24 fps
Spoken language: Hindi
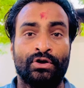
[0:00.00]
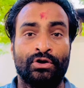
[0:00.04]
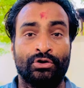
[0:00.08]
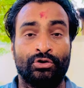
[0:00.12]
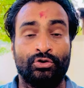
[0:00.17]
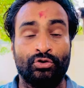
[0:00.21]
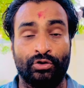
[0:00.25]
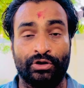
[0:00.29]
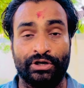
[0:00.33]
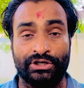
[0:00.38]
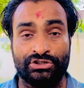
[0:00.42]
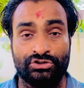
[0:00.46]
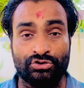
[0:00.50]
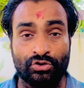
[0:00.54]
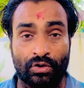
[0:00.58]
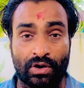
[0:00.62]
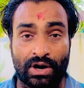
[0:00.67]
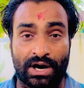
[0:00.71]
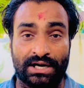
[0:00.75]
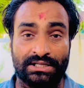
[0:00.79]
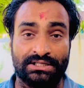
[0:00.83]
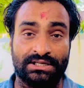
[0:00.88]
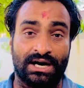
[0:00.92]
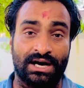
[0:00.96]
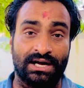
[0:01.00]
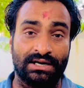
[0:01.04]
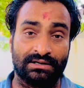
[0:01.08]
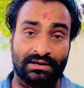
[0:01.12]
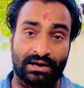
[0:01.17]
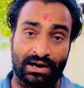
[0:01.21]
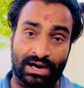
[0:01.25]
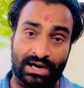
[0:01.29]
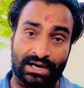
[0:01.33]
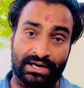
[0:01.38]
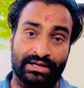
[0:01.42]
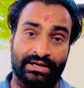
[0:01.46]
क्योंकि जो आधार
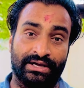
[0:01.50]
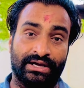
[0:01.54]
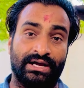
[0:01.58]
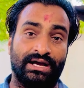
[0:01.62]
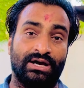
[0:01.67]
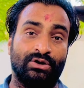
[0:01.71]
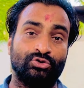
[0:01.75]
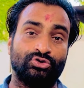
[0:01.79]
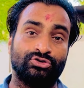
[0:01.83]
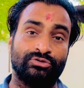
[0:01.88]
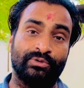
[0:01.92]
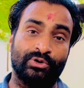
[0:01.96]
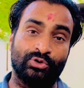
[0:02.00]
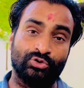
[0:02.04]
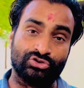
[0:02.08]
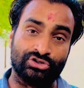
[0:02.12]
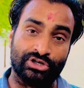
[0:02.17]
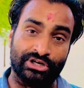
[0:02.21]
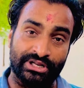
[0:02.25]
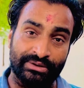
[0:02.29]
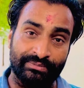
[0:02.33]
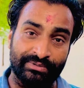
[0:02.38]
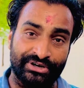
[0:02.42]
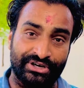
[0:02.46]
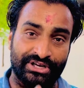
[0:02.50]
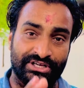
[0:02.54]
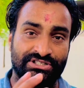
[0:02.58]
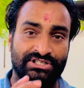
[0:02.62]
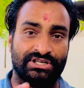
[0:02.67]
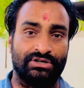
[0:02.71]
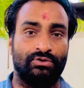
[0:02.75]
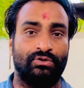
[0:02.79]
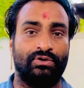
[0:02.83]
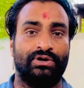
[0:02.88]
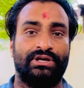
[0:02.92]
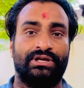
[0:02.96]
कार्ड है उसमें कुछ
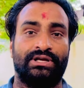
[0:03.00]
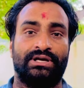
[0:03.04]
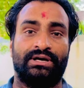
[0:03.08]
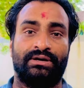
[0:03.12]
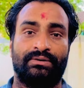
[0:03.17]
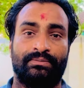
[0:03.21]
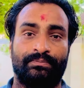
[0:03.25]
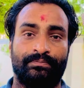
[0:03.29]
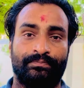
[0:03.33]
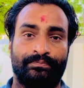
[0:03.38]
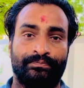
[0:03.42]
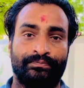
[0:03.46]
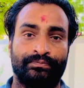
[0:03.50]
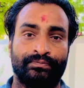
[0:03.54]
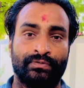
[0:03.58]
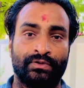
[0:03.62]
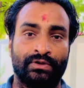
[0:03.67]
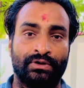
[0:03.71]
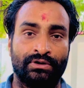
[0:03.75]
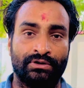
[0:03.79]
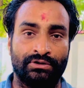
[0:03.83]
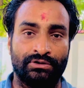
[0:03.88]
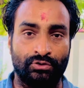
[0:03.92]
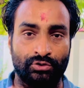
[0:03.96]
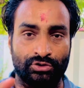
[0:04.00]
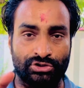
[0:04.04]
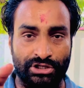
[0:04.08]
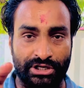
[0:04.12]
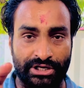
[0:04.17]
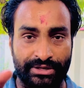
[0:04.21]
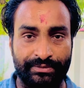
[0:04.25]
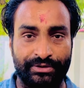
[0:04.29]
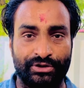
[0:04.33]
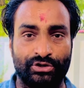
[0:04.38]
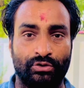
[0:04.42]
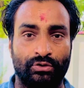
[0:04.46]
लिमिटेशन हो गई है कुछ
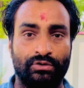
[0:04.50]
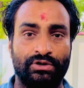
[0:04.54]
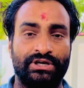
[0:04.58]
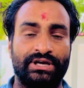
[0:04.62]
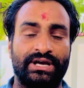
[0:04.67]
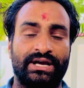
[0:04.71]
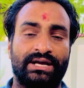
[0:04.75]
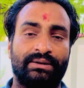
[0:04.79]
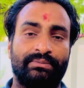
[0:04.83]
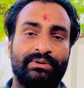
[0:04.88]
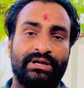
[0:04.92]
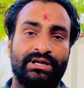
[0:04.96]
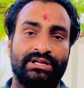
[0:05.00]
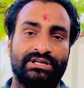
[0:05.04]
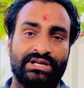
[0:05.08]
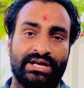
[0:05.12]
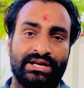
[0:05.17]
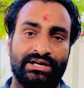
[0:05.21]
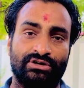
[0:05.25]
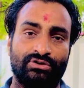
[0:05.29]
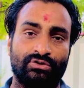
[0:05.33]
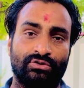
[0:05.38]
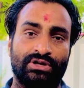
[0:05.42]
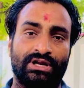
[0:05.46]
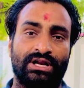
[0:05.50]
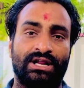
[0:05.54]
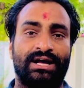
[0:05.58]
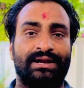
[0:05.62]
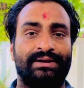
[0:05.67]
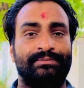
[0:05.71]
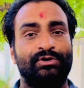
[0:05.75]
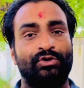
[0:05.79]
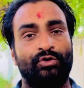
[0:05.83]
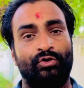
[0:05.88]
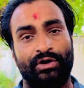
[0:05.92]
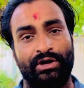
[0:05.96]
लिमिट हो गई है कि भाई टेरिटोरियल
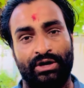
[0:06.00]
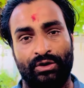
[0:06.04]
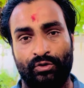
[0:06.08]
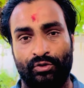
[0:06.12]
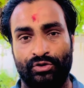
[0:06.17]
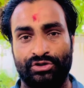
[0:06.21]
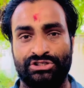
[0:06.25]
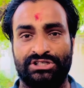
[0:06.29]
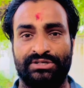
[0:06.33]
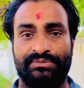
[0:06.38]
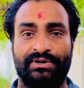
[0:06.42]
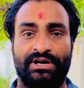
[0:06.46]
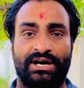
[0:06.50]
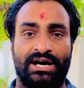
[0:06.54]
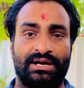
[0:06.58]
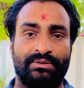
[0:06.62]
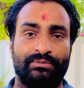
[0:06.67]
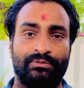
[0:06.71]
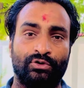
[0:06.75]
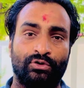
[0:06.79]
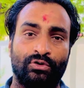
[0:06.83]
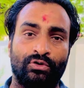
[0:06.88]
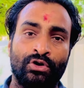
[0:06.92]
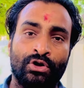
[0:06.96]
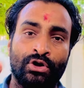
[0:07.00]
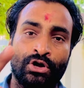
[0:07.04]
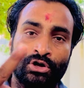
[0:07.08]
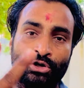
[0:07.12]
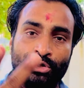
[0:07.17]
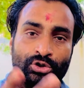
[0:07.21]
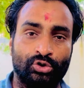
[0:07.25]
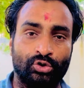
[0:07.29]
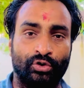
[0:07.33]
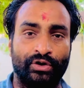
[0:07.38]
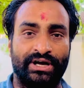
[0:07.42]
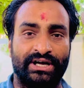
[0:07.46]
आर्मी हो या कोई सी भी आर्मी हो
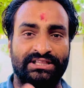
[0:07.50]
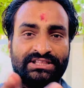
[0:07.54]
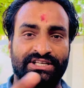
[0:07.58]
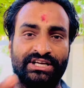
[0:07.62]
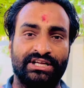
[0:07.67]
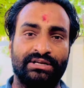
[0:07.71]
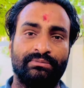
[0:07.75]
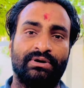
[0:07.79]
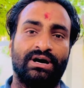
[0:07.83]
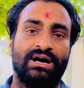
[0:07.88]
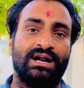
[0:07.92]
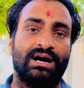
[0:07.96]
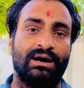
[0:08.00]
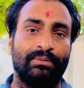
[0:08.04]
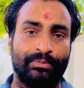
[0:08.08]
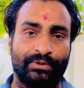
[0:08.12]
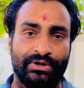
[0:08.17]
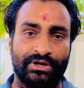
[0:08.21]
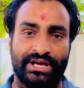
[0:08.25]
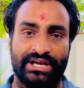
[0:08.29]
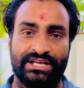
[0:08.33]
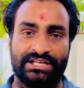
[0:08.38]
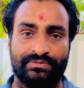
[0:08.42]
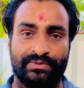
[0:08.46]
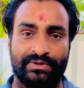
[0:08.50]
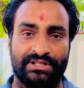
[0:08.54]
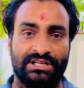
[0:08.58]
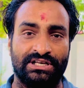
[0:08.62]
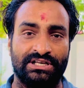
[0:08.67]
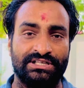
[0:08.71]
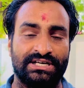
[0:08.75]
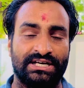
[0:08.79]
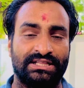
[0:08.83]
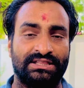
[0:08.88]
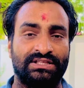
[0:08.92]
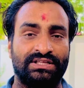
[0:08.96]
दो या तीन बार आपकी एज
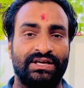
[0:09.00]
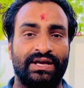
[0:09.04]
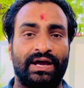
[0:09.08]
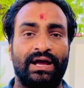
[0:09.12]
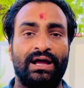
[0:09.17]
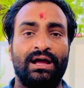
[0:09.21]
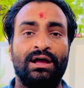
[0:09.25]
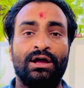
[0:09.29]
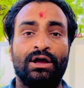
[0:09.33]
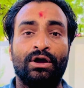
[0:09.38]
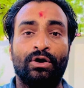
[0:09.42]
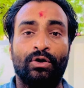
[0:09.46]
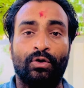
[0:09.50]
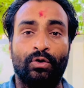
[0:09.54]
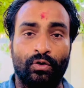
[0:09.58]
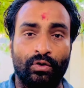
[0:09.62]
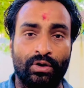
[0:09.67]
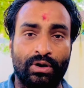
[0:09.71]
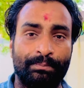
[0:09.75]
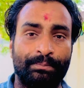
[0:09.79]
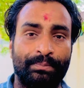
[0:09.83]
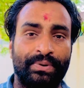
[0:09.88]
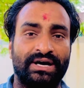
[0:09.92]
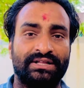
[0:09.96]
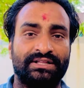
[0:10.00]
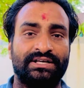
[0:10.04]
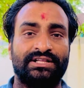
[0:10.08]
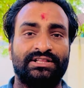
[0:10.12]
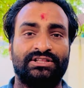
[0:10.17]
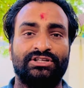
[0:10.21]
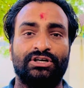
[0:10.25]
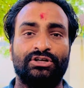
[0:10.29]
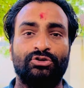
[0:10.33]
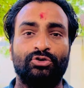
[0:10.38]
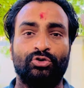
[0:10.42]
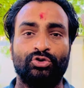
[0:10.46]
बदली जाती है और अब बात
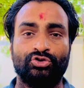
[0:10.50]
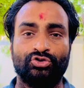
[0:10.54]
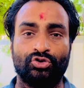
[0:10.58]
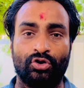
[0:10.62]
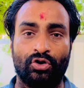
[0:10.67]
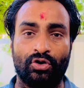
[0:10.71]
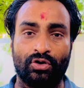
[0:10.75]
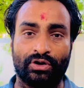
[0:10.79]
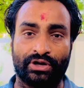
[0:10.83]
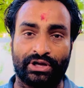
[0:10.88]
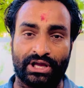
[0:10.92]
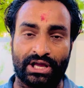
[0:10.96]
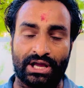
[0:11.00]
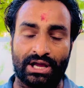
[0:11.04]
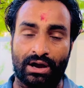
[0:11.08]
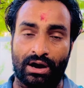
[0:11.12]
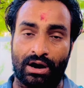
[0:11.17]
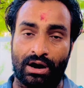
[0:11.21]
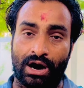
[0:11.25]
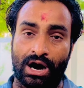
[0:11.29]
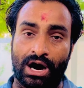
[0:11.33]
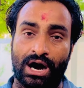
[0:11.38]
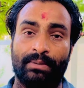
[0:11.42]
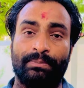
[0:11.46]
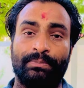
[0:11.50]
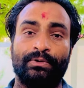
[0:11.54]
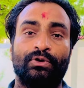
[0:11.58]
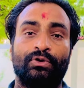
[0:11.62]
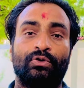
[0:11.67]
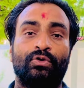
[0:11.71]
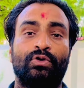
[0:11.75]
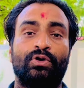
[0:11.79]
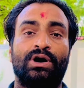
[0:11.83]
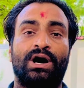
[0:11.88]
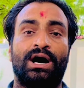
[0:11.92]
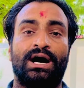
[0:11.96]
आती है दोस्तों कि आप
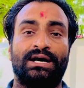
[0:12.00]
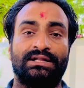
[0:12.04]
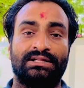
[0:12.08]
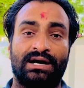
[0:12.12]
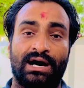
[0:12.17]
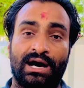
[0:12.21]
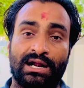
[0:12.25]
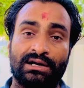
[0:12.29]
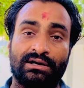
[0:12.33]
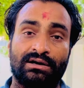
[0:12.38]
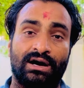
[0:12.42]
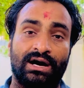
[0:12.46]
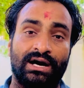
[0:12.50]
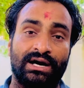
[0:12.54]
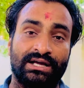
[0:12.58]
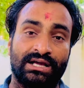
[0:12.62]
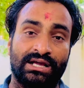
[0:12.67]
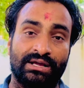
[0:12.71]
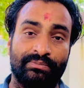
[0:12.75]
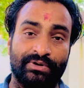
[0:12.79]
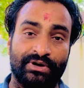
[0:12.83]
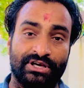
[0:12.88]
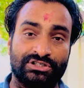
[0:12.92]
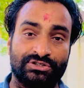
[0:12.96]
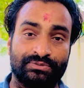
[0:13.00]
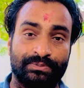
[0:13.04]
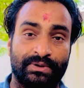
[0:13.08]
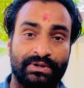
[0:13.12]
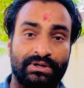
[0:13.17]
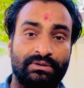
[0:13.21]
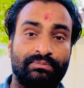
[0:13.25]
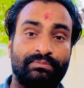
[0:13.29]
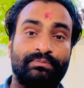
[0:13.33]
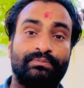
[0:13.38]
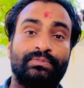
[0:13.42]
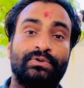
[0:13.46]
लोग आधार कार्ड के बेस पर
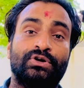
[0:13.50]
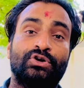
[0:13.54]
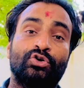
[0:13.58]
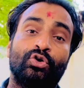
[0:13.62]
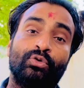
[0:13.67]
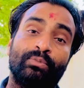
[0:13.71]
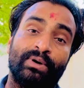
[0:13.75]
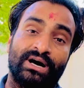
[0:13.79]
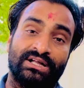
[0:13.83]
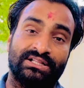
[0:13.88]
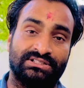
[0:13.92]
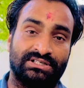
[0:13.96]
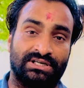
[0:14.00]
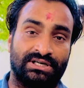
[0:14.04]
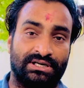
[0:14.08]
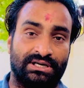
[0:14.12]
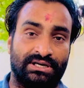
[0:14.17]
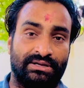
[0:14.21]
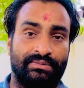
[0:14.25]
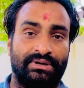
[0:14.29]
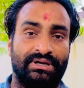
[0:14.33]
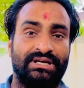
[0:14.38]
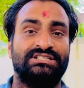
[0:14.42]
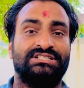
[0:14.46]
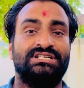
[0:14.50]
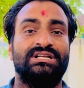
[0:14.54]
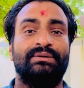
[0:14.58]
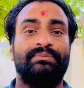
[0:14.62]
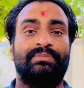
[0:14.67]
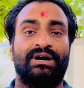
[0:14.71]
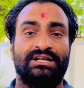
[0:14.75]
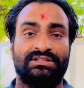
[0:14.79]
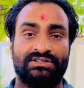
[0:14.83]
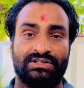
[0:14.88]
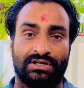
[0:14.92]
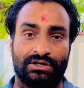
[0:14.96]
क्यों बात कर रहे हैं मैं इसलिए
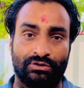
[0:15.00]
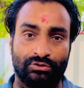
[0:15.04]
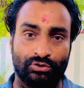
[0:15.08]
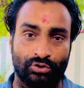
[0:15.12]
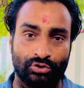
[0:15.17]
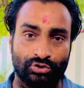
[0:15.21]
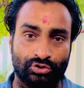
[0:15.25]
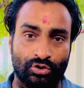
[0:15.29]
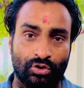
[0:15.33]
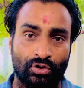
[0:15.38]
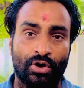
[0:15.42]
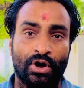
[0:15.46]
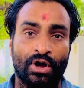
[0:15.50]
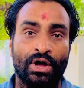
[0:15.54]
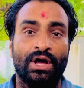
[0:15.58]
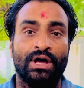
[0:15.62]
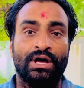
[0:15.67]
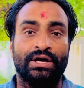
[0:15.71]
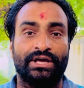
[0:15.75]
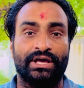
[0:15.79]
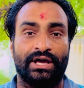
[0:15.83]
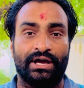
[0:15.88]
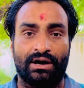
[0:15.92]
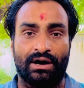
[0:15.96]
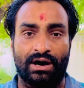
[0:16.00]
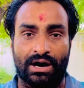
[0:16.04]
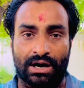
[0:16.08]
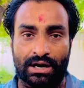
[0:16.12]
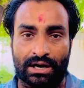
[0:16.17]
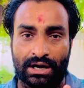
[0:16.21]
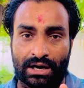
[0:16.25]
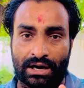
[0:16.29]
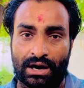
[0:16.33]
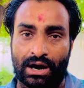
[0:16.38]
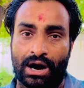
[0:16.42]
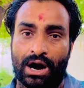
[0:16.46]
बात कर रहा हूँ दोस्तों कि
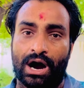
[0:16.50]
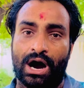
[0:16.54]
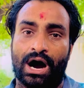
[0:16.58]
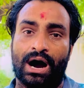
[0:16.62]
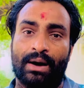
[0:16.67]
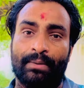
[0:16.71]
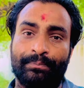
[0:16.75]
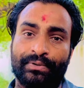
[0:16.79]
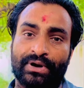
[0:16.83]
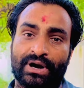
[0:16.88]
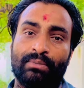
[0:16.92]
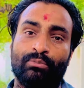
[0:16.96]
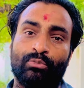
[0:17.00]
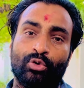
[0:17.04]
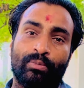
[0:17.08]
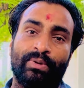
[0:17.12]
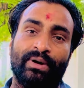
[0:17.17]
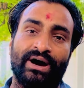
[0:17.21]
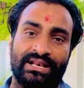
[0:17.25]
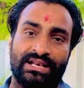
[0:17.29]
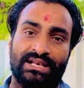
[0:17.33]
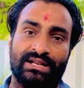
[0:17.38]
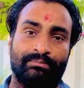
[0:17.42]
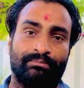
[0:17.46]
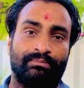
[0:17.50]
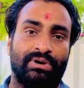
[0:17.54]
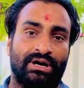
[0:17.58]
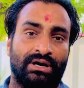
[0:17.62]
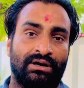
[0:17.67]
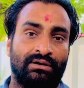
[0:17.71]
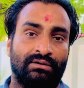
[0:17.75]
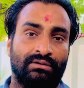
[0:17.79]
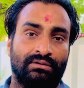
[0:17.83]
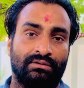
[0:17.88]
अगर आपका मोबाइल नंबर